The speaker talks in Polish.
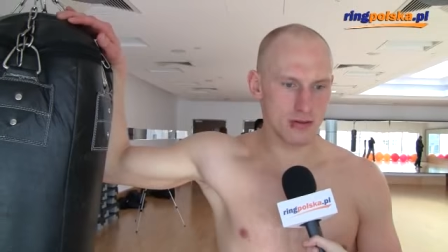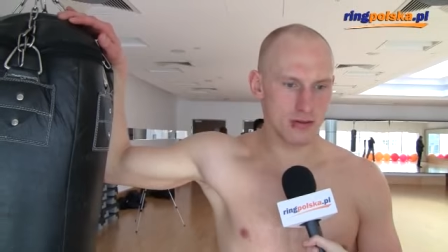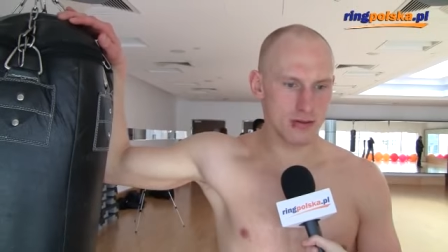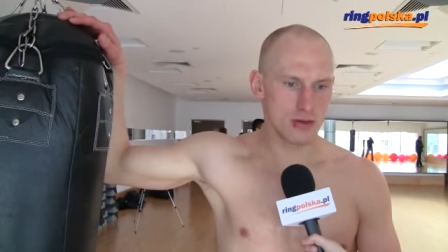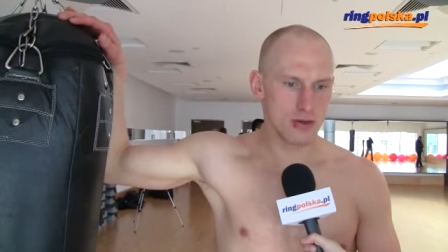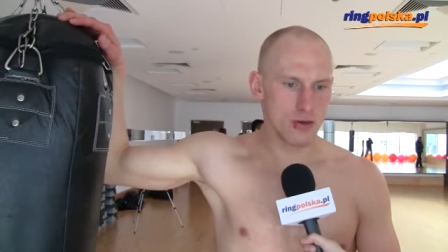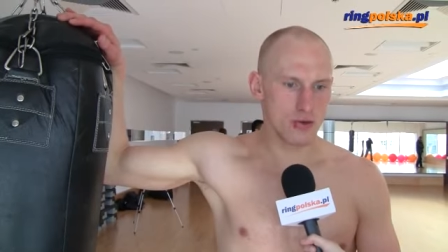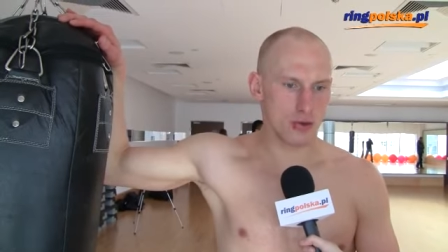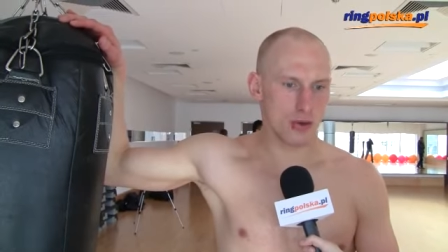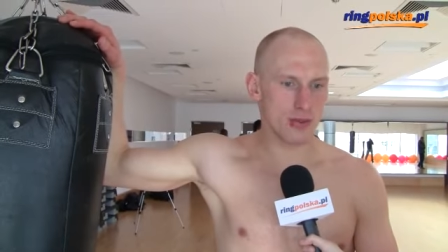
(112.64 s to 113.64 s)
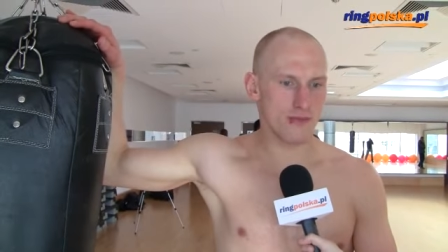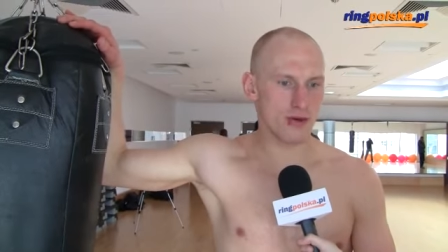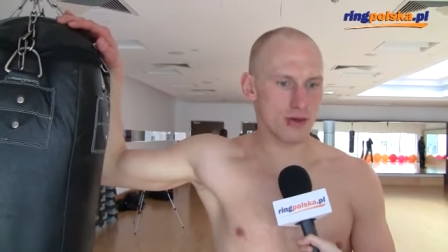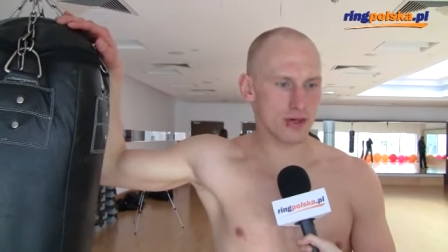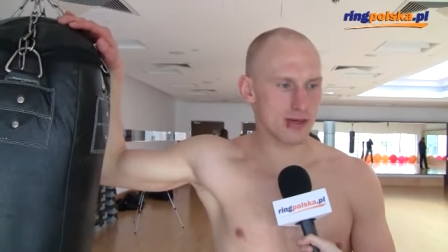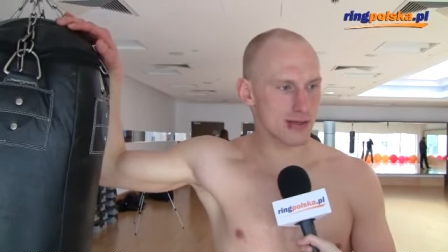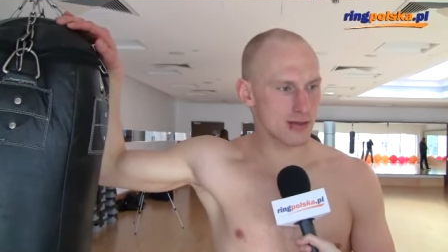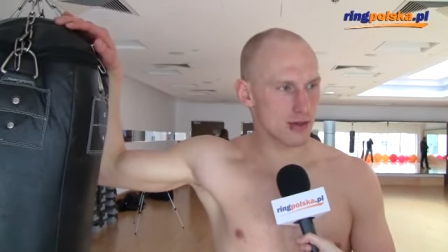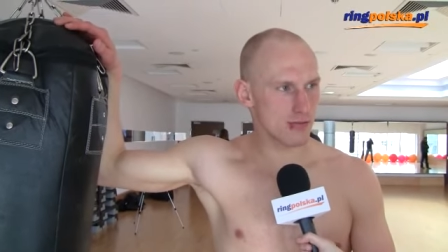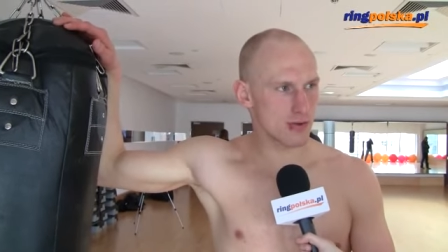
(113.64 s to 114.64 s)
y, szukał swojej
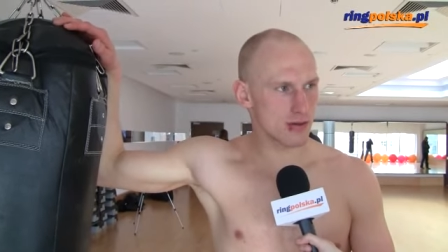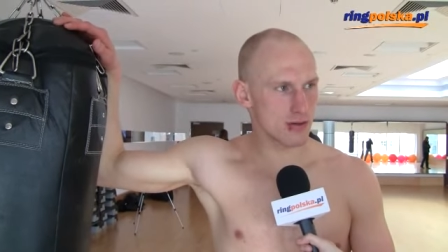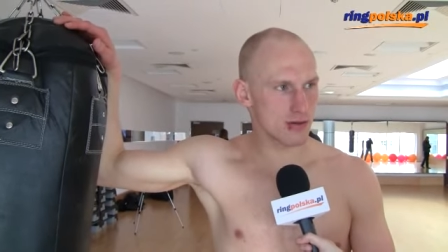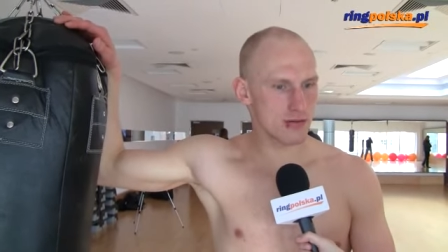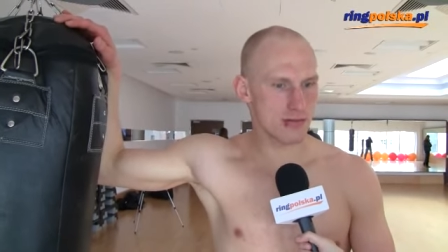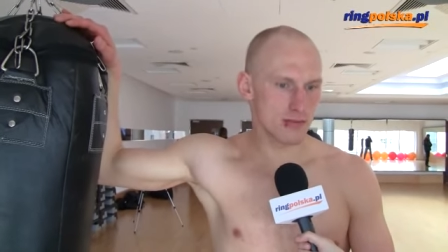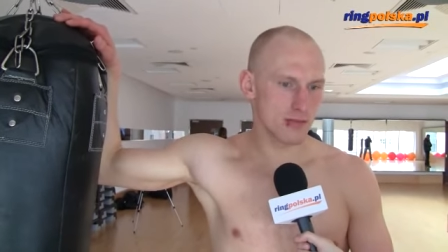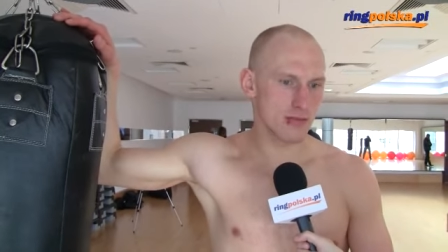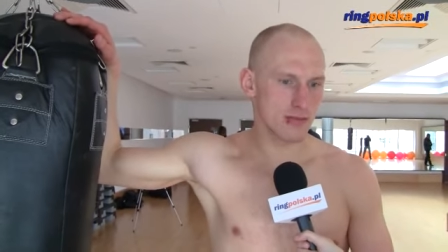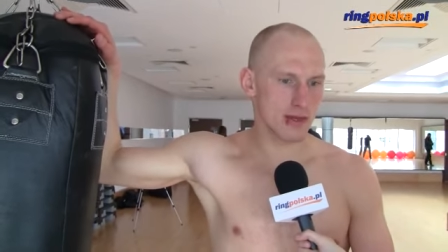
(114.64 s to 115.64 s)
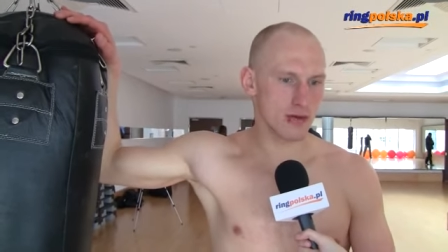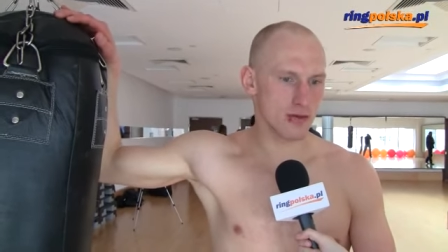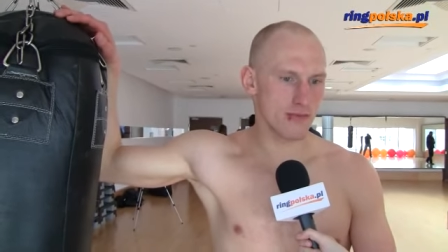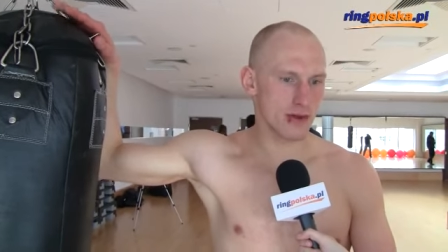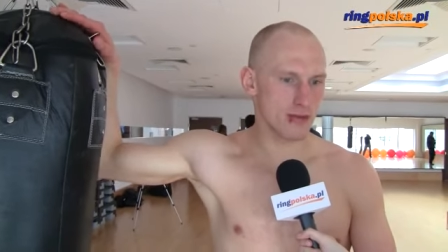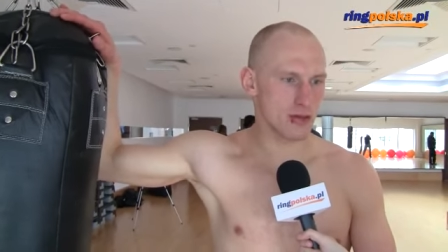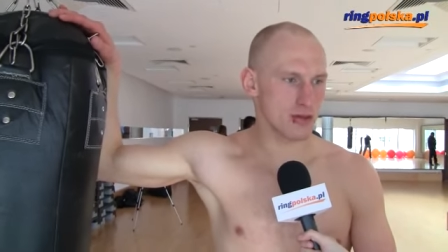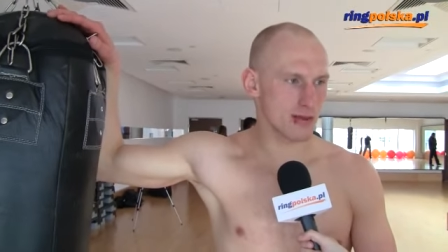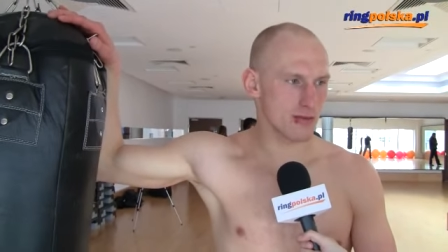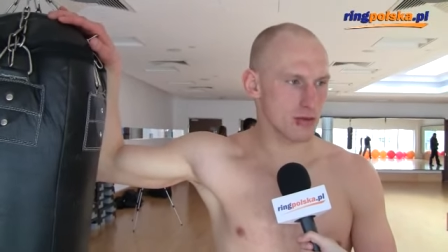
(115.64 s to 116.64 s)
szansy, żeby zakończyć walkę przed
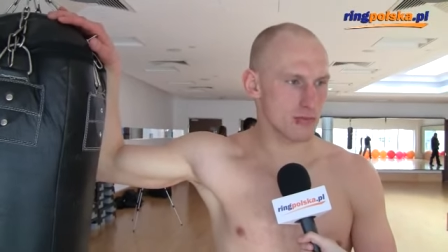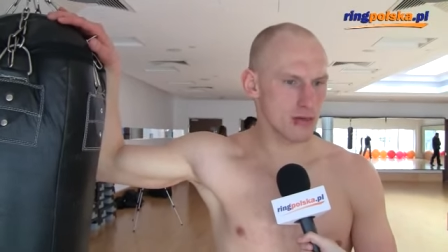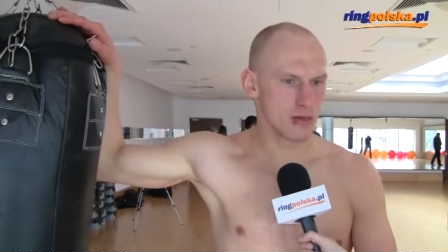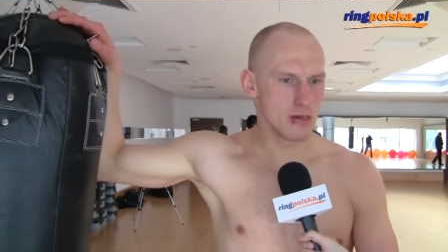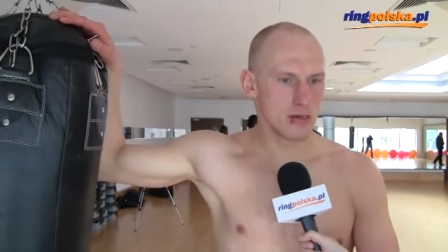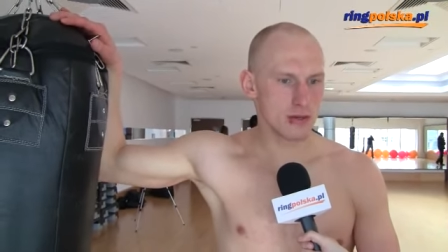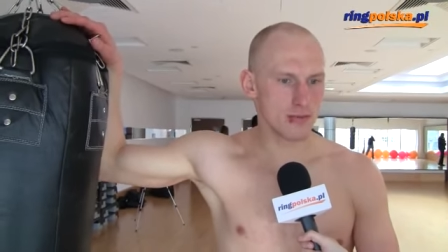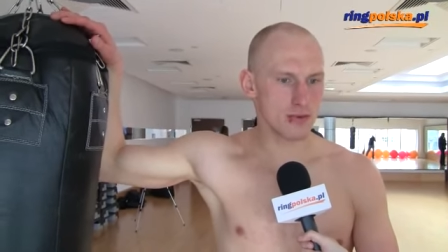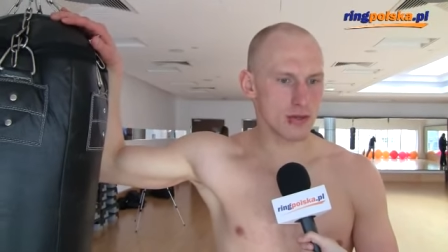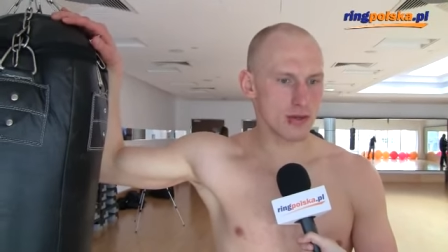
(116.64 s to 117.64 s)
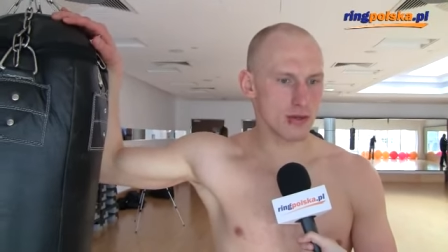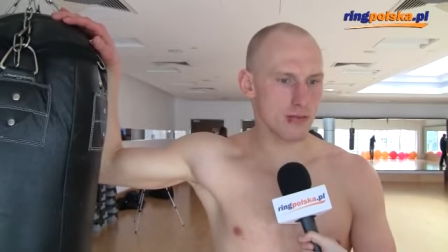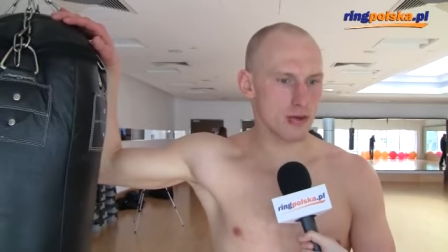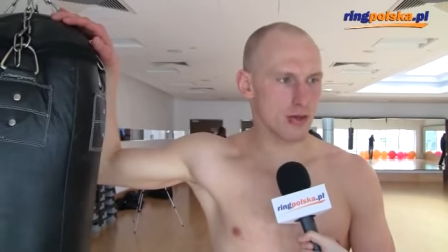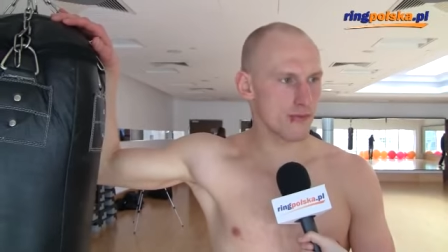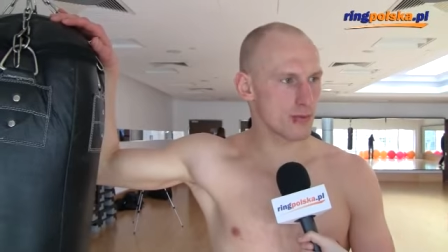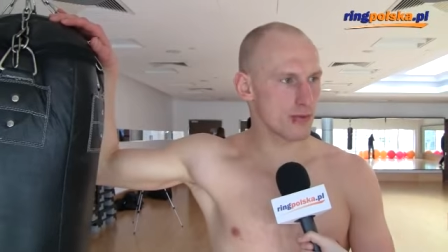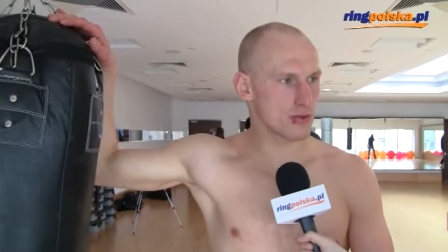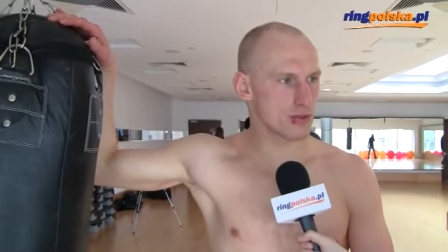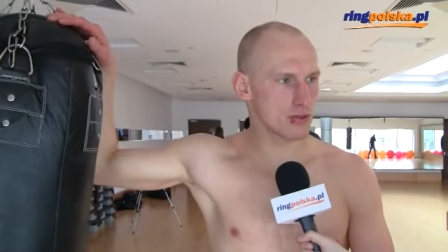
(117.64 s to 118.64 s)
czasem, żeby nie było żadnych najmniejszych
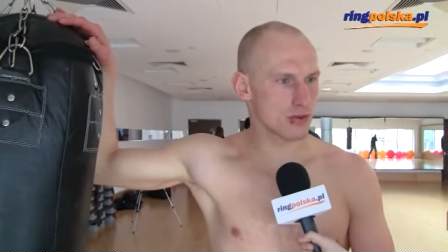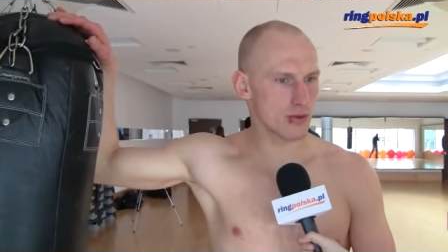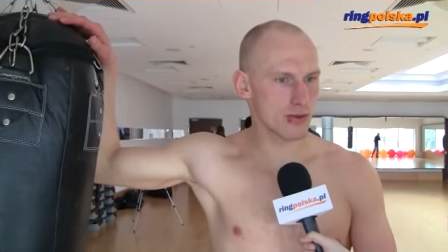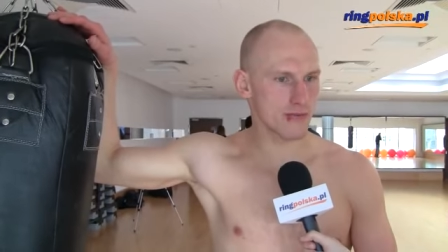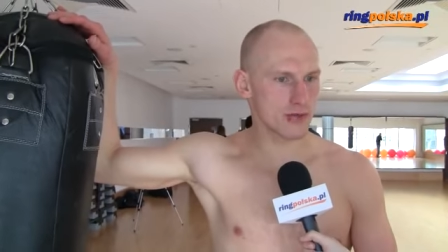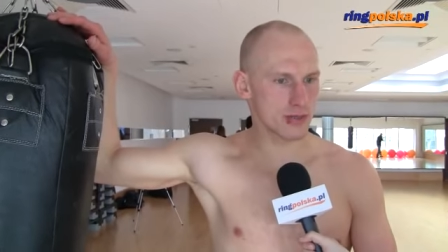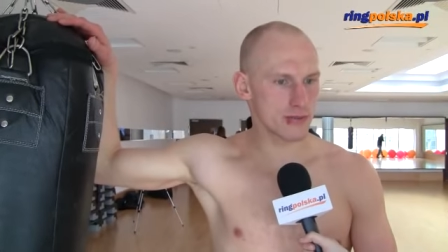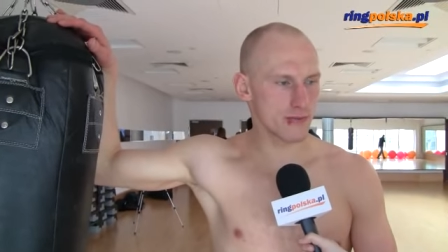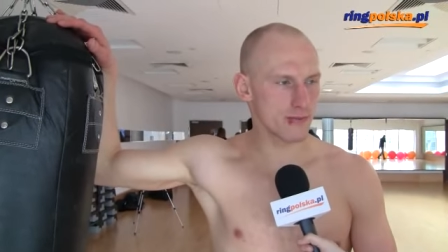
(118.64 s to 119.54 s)
wątpliwości, kto tu jest zwycięstwo.